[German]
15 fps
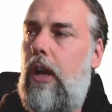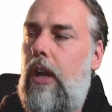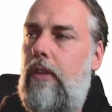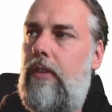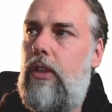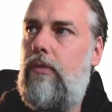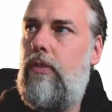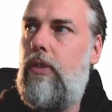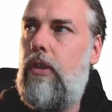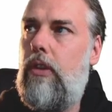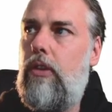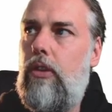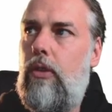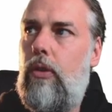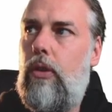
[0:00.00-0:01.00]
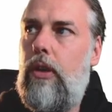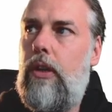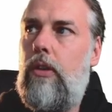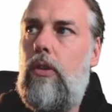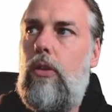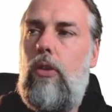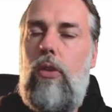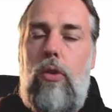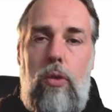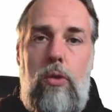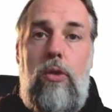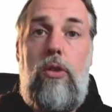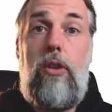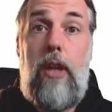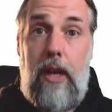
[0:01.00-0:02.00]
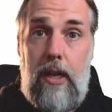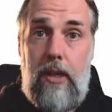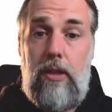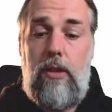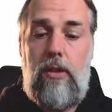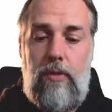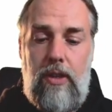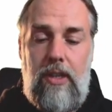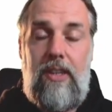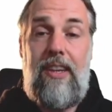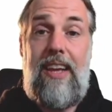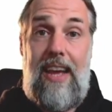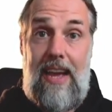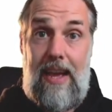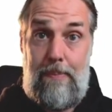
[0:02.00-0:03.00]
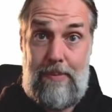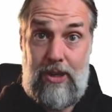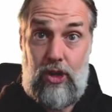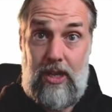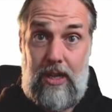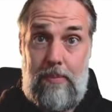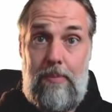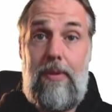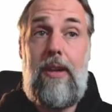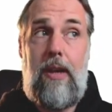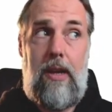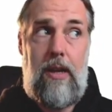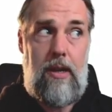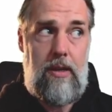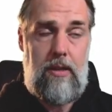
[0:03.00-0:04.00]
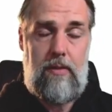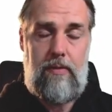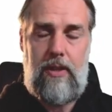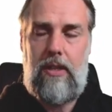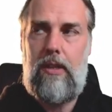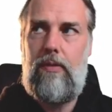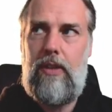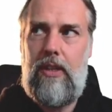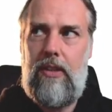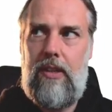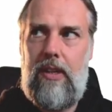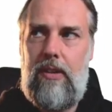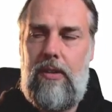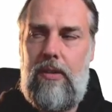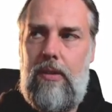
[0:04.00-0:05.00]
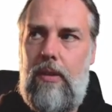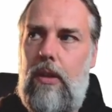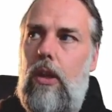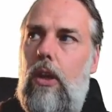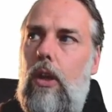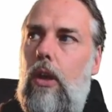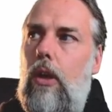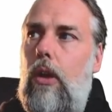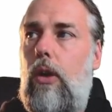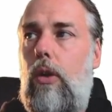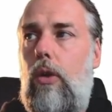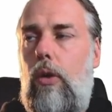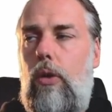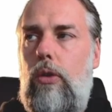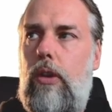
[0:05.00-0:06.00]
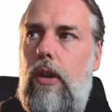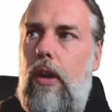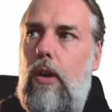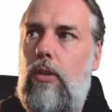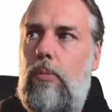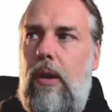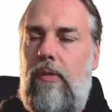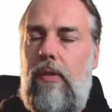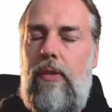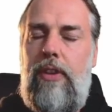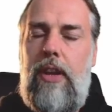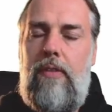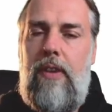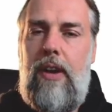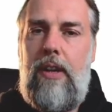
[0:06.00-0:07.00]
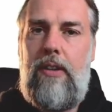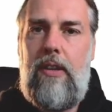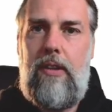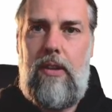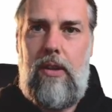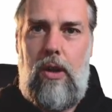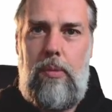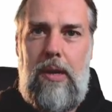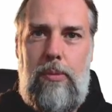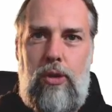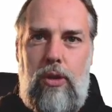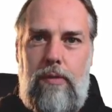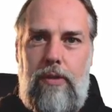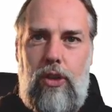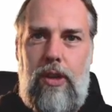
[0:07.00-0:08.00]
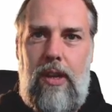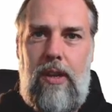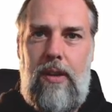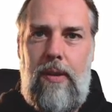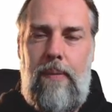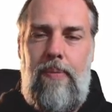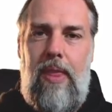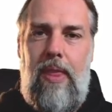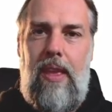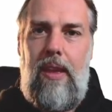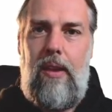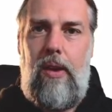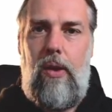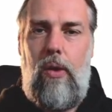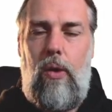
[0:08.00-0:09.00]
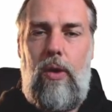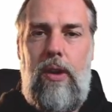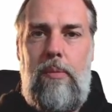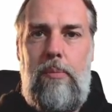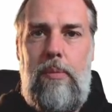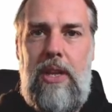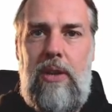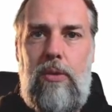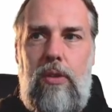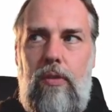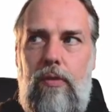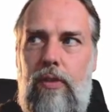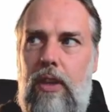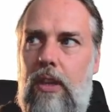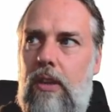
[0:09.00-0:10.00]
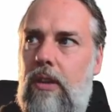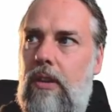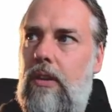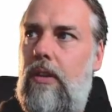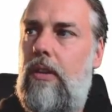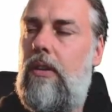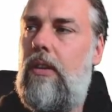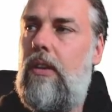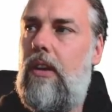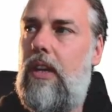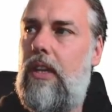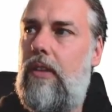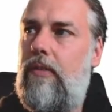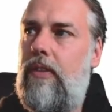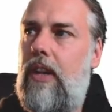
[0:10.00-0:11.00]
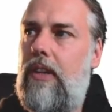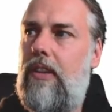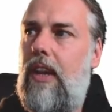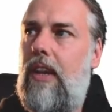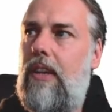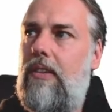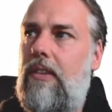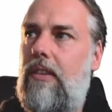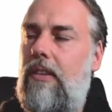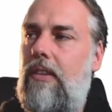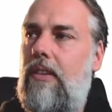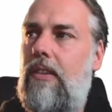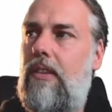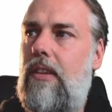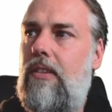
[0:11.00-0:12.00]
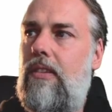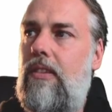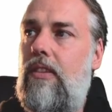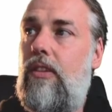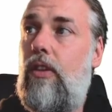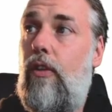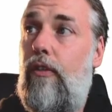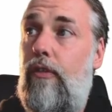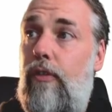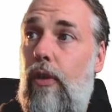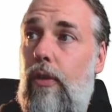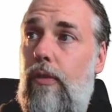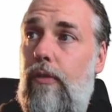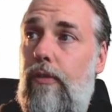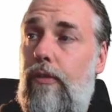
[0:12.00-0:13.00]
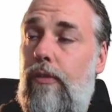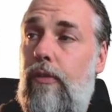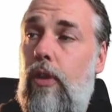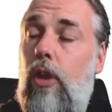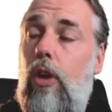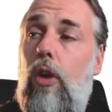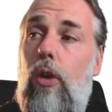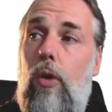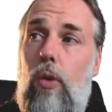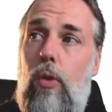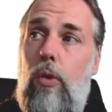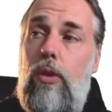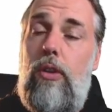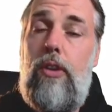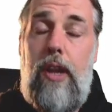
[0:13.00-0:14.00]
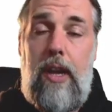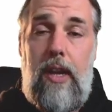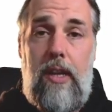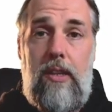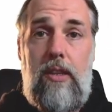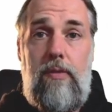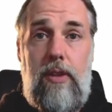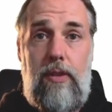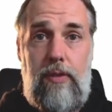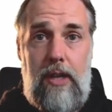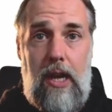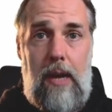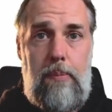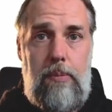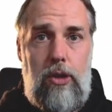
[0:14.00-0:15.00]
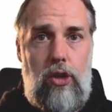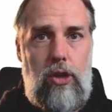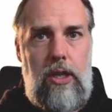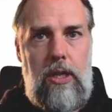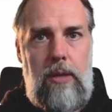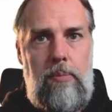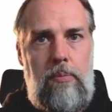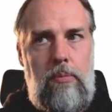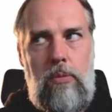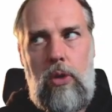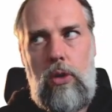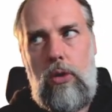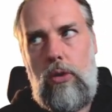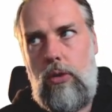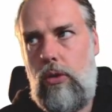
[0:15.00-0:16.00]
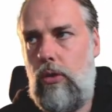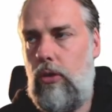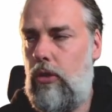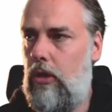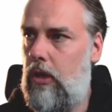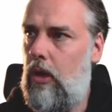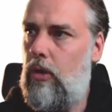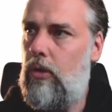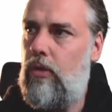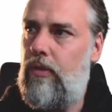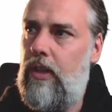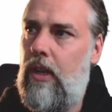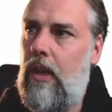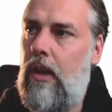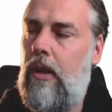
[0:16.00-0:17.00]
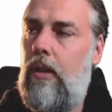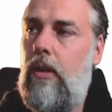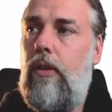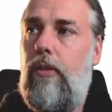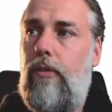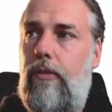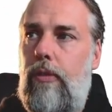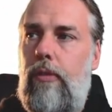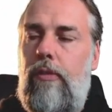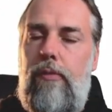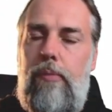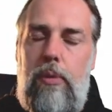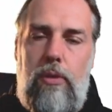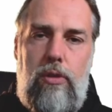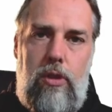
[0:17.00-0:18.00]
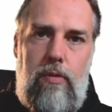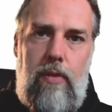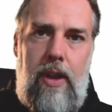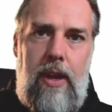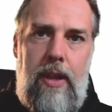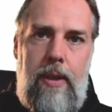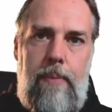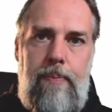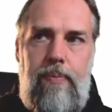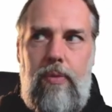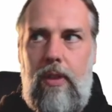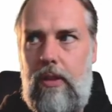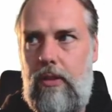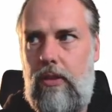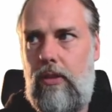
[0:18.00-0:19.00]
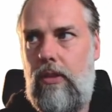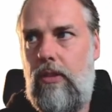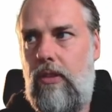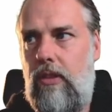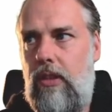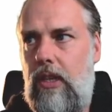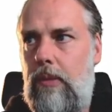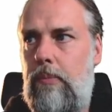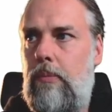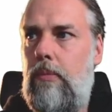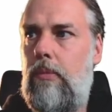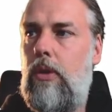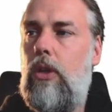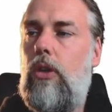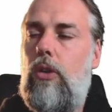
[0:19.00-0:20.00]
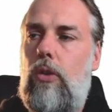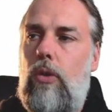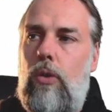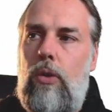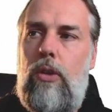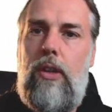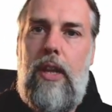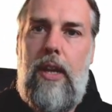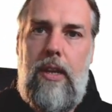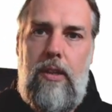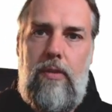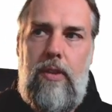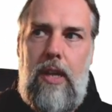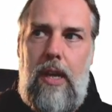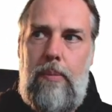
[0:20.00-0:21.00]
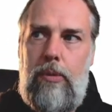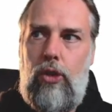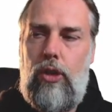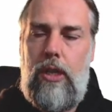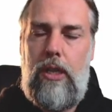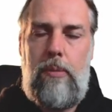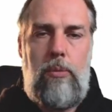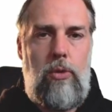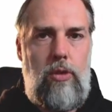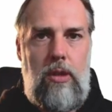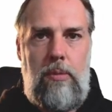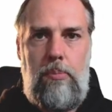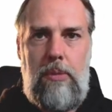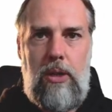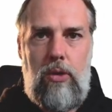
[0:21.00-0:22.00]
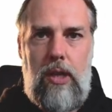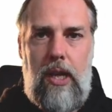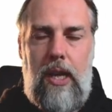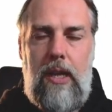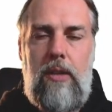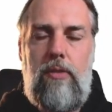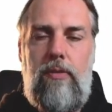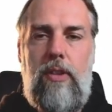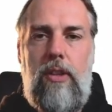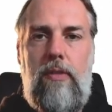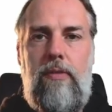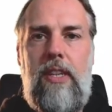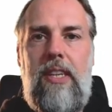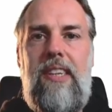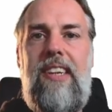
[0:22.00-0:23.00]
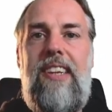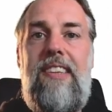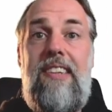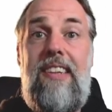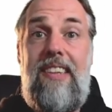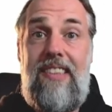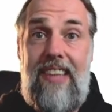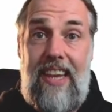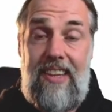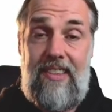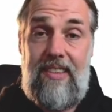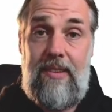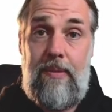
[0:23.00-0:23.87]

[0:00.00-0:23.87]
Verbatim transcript: wissen wir ist 9 und der Rest wird abgeschrieben. Ganz wichtig, wie gesagt. Und genauso machen wir wieder weiter. Ich glaube, ihr habt schon verstanden. 9 minus 4 rechnen wir als erstes. Das sind 5 und der Rest wird wieder abgeschrieben. Und genauso wieder 5 plus 2 ist 7 und der Rest wird abgeschrieben und 7 minus 1 wissen wir ist 6.